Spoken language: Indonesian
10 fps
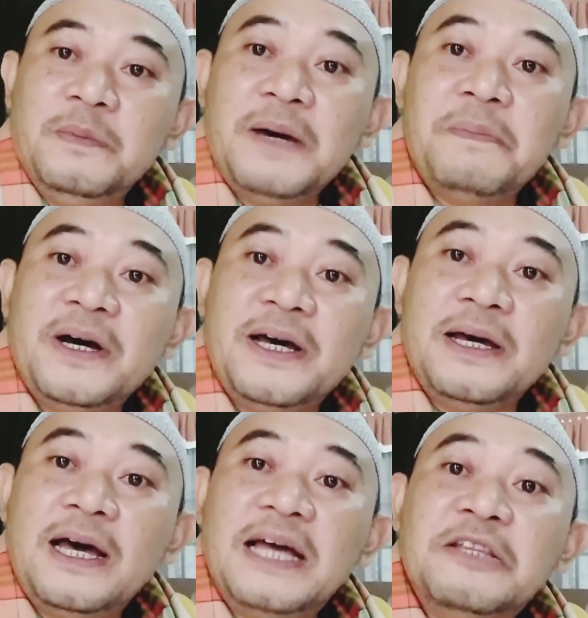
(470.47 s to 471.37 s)

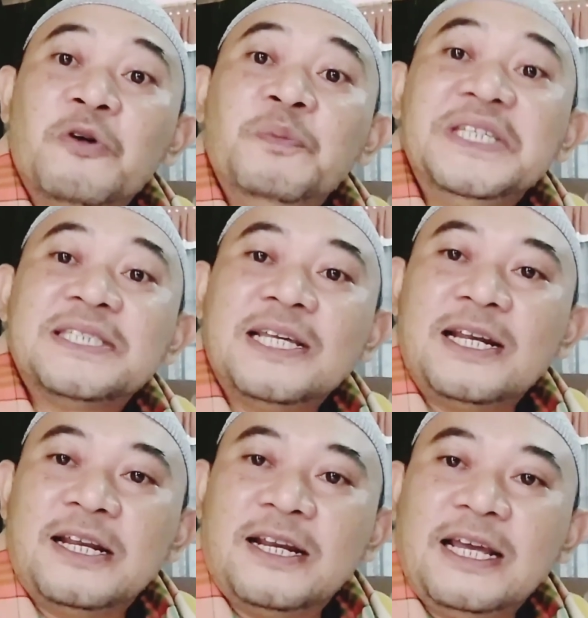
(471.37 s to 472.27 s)
Bapak atau
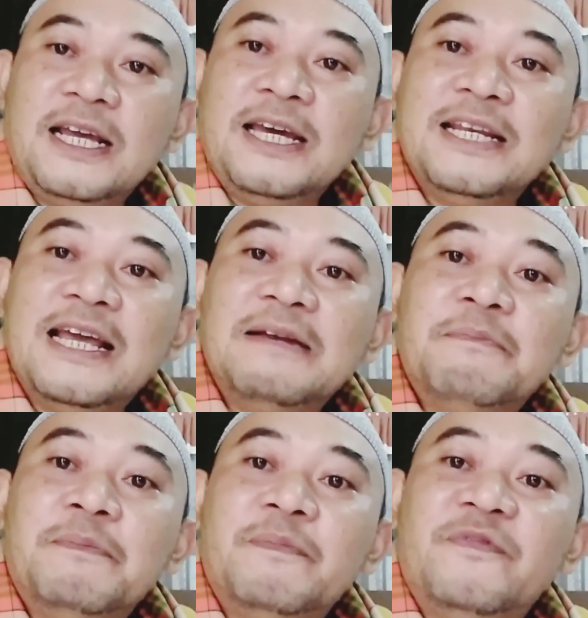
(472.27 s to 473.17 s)
Mister Enan